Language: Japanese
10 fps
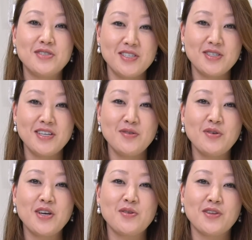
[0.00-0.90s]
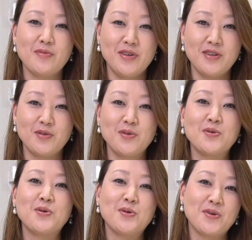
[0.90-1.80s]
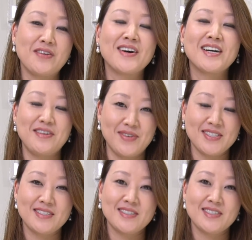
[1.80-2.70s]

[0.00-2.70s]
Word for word: 実に運気の波に乗る方法がわかります。